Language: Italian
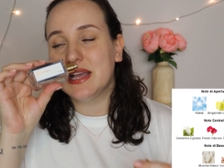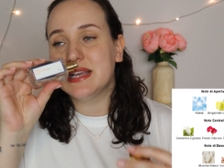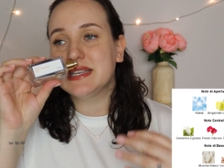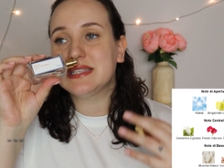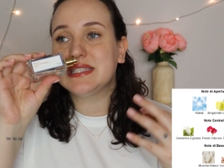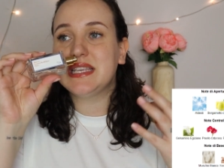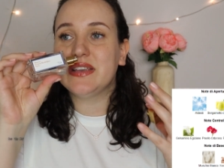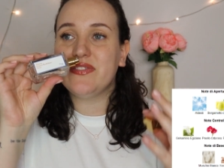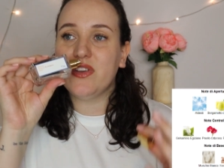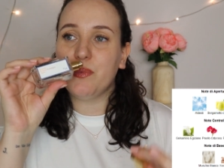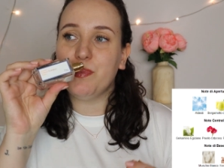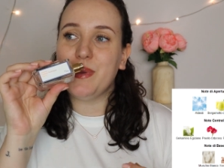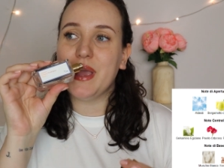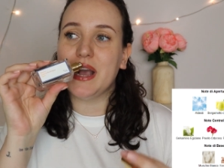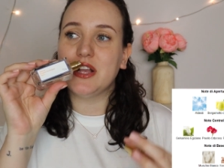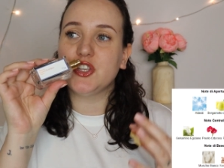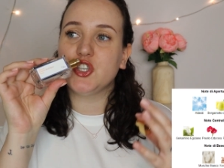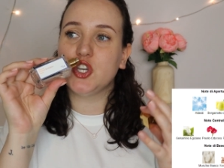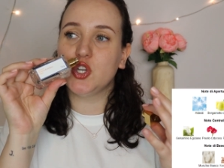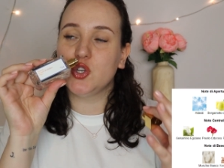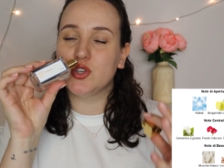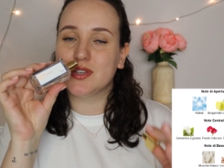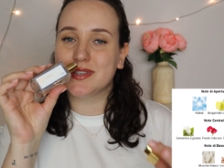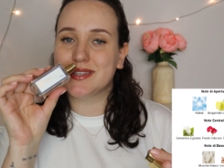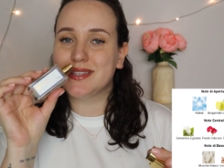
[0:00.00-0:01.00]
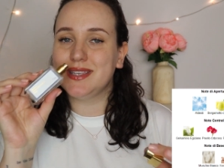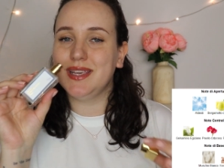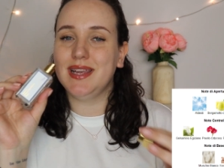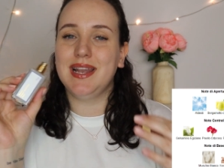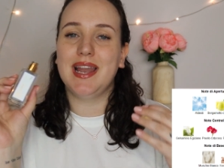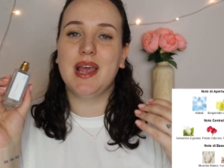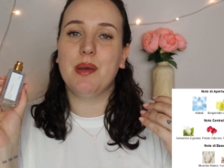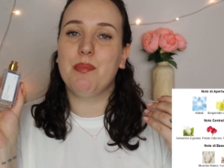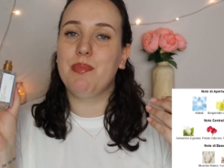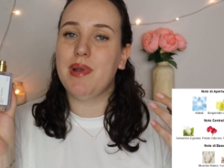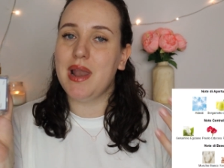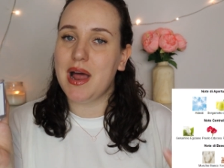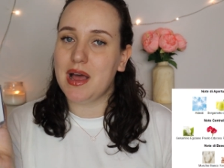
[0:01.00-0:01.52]
Se vi piace lo
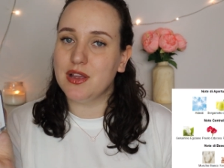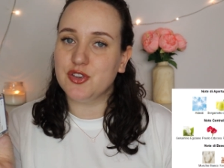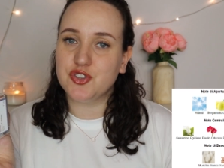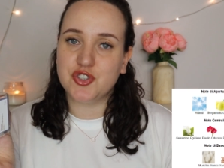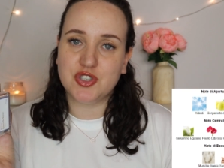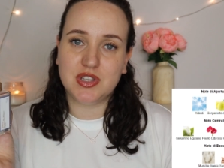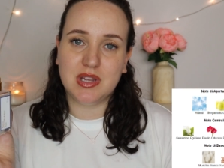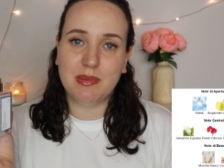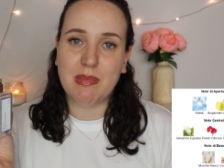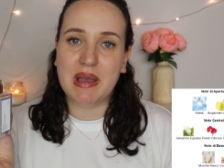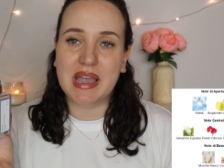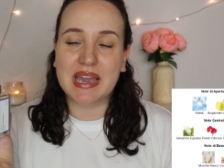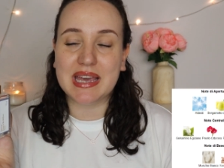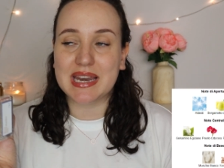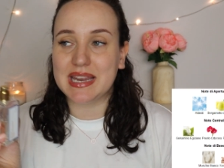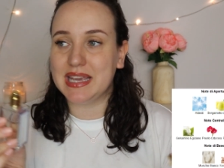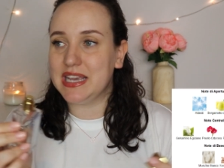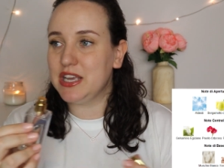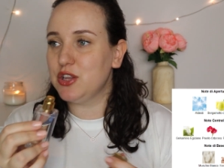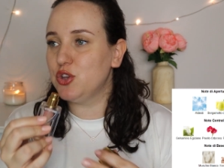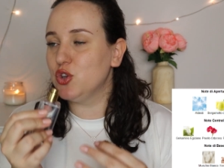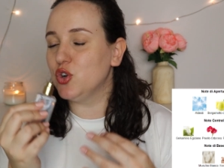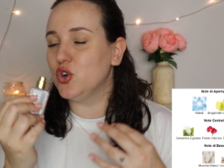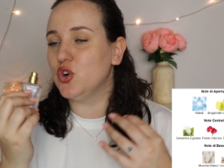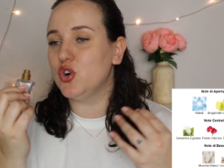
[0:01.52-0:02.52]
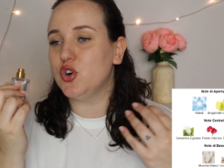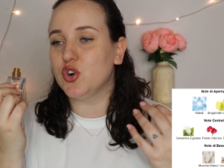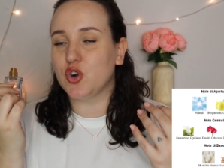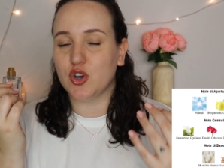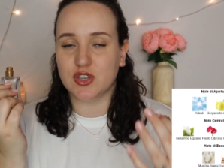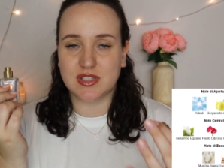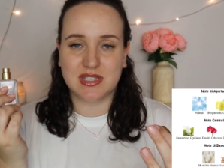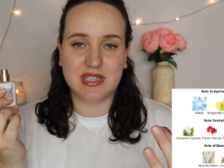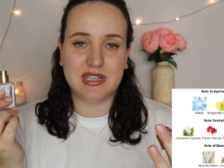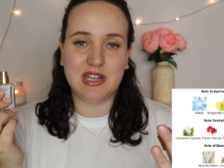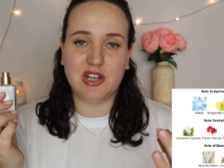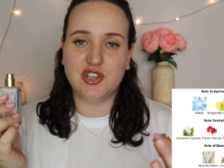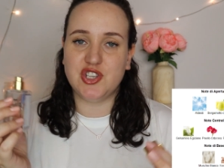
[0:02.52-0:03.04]
stile Blanche di Bairedo o
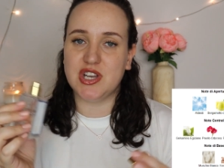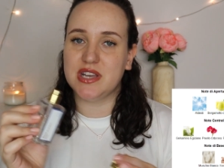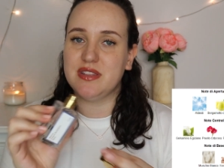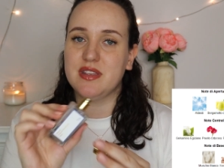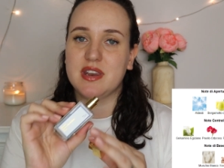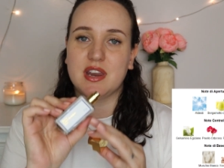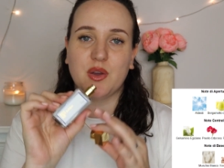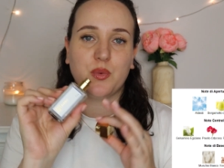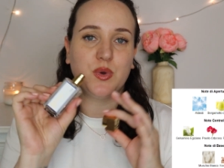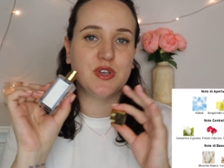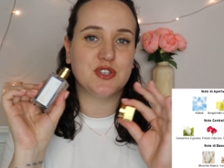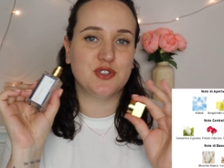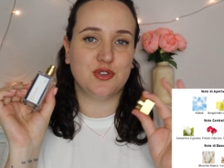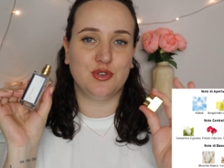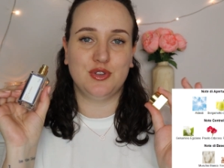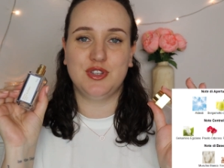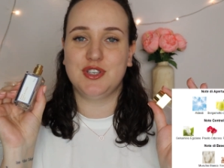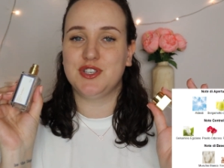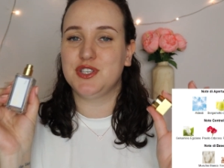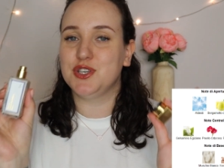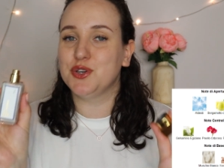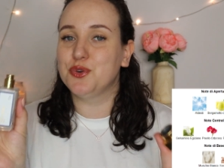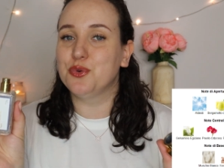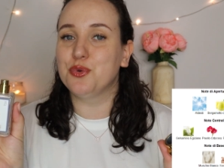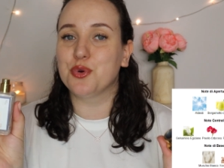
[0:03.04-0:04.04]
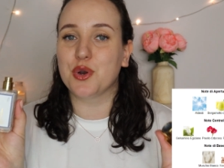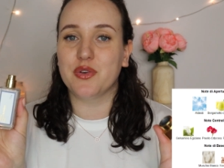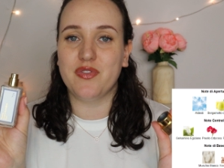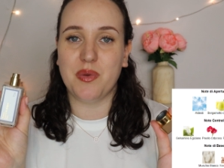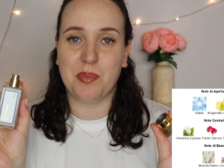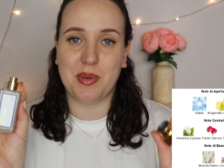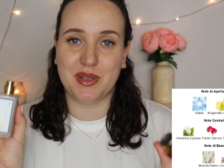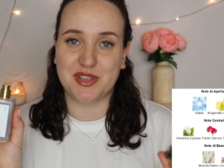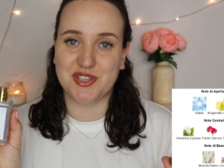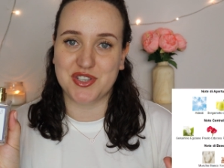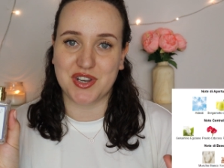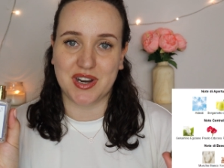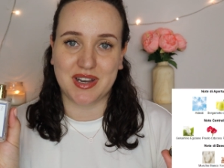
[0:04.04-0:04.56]
cose del genere, questo di sicuro vi
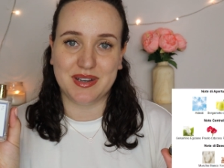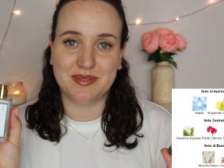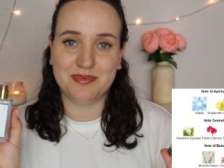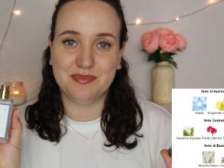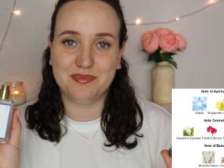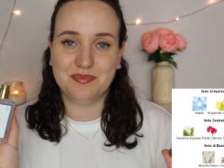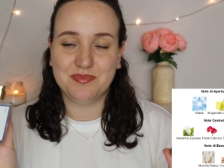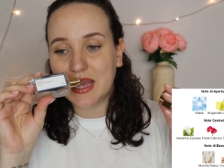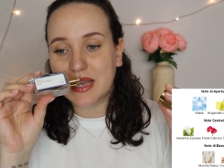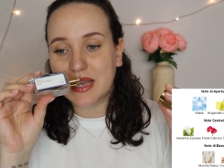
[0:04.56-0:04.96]
piacerà.